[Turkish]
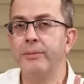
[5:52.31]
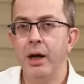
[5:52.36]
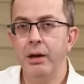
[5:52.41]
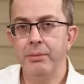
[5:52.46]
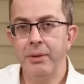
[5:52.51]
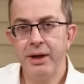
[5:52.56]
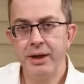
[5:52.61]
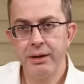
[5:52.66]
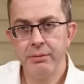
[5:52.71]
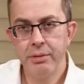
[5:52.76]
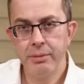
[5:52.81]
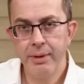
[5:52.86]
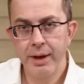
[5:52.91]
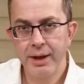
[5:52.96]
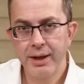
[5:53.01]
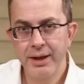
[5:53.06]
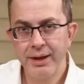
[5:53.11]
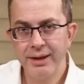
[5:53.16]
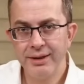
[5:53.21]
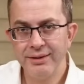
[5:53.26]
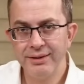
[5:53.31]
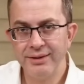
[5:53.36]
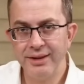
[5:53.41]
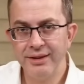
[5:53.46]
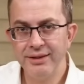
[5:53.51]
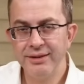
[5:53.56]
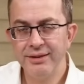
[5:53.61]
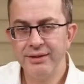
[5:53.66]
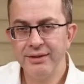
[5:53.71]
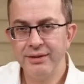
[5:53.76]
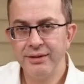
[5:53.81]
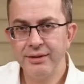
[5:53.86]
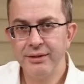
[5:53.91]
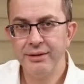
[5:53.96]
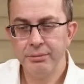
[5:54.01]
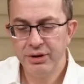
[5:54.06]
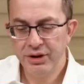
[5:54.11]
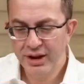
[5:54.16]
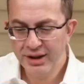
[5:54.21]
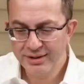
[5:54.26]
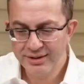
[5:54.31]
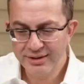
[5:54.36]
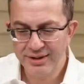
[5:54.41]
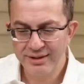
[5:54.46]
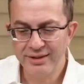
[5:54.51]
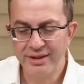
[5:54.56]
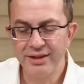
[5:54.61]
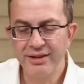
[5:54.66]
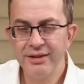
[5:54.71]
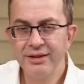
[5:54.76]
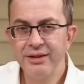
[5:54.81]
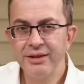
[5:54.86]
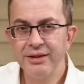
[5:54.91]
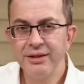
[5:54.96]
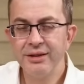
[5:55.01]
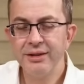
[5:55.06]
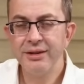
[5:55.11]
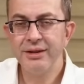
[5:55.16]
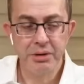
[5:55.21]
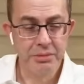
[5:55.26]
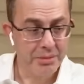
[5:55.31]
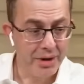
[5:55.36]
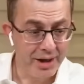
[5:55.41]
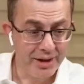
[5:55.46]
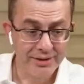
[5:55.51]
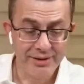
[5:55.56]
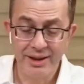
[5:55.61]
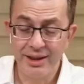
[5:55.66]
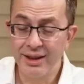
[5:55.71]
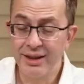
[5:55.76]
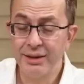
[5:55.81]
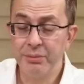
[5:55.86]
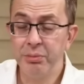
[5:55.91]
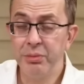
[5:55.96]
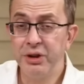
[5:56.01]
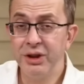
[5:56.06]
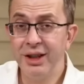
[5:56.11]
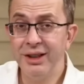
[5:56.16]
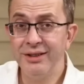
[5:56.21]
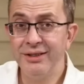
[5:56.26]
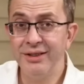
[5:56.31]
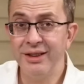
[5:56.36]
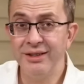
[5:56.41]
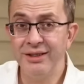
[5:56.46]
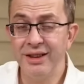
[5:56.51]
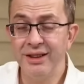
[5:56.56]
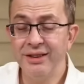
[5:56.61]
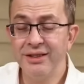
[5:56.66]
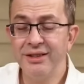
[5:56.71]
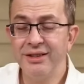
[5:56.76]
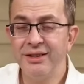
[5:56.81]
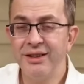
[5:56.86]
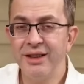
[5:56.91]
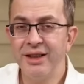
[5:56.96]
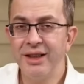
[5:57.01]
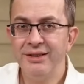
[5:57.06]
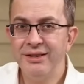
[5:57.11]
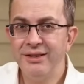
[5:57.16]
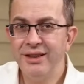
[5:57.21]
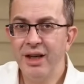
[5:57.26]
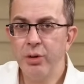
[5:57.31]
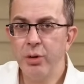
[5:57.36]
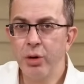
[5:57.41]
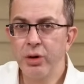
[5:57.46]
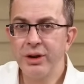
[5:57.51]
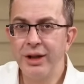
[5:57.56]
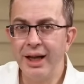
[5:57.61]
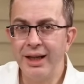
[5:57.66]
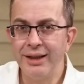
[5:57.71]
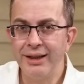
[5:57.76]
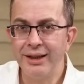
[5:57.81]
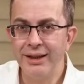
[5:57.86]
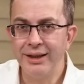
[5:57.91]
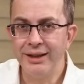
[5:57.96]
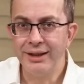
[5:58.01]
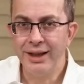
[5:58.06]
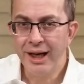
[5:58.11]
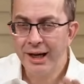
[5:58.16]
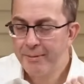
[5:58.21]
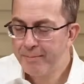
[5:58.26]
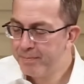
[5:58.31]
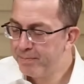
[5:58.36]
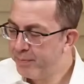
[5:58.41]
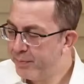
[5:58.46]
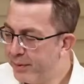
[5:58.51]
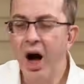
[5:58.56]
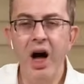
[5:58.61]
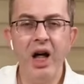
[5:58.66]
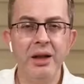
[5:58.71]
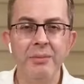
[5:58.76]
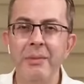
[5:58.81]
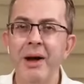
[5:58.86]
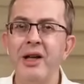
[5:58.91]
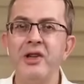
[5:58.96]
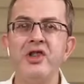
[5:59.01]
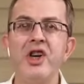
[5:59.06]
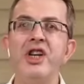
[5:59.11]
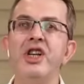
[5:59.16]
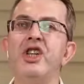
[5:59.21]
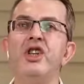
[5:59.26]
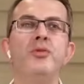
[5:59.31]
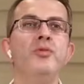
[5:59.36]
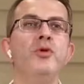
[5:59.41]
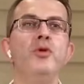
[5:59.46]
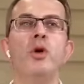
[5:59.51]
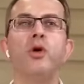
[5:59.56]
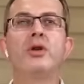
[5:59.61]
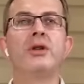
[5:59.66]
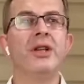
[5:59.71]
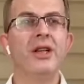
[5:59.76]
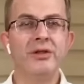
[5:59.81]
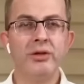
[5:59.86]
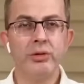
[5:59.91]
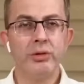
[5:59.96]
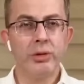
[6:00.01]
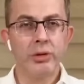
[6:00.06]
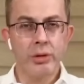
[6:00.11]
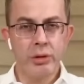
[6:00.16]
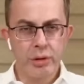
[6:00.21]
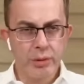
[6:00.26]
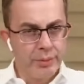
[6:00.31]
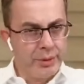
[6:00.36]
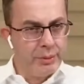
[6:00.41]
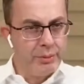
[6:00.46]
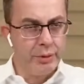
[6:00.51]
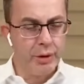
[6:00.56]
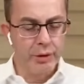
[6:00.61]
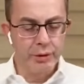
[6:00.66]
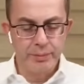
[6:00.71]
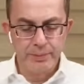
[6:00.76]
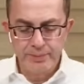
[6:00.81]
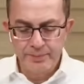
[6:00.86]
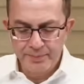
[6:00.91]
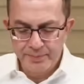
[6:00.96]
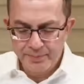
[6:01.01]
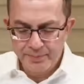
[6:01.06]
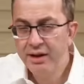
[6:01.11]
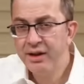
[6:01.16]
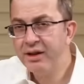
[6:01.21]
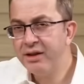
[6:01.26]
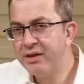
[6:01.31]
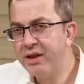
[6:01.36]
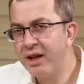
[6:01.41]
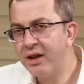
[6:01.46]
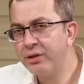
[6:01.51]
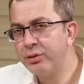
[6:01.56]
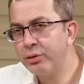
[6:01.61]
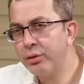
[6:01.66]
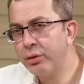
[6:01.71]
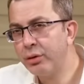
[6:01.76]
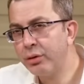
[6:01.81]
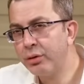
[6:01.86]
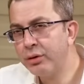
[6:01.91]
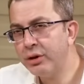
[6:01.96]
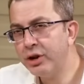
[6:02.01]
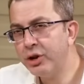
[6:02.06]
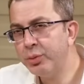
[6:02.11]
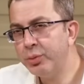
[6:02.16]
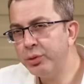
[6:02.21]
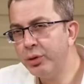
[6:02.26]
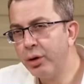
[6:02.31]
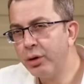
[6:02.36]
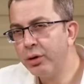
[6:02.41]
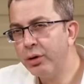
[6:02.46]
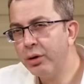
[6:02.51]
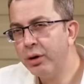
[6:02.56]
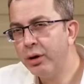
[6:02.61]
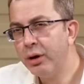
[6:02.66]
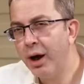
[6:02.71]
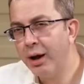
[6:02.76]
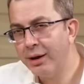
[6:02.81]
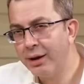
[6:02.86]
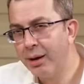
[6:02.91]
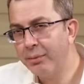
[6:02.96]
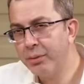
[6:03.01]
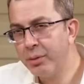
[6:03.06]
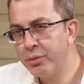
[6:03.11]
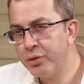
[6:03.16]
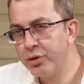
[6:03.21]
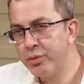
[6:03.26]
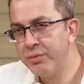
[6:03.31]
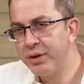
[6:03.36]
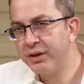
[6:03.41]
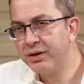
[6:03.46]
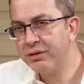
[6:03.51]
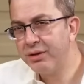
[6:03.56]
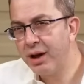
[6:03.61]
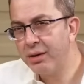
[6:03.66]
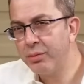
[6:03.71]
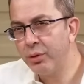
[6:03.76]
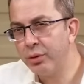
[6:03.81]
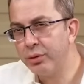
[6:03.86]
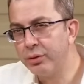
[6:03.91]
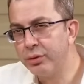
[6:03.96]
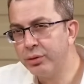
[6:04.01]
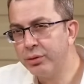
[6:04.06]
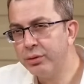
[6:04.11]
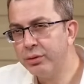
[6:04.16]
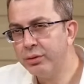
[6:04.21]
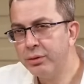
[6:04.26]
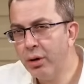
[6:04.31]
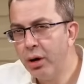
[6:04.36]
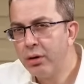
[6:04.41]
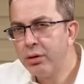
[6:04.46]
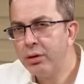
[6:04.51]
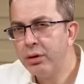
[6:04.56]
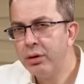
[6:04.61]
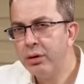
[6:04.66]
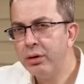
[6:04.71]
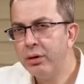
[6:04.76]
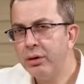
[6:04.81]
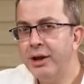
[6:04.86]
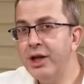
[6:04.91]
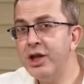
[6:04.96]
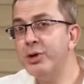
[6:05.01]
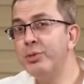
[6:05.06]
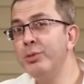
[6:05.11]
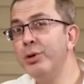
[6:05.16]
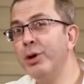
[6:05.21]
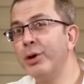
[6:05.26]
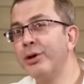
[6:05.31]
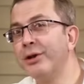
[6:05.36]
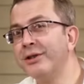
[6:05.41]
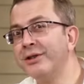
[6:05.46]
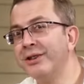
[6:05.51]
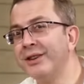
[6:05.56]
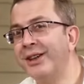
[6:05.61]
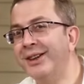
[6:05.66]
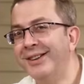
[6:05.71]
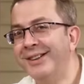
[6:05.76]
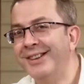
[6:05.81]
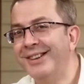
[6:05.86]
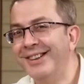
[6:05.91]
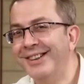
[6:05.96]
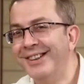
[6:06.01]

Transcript: Almanya'da bir bakkala gitseniz, bir şey isteseniz, bir mağazaya gidip bir şey isteseniz size yok dendiğinde Almanca hiç mi yok nasıl sorulur bilmiyorum. İngilizce nasıl sorulur hiç mi yok? Anlamlı bir cümlesi var mı onun? Yok. Hiç mi yok Hızır?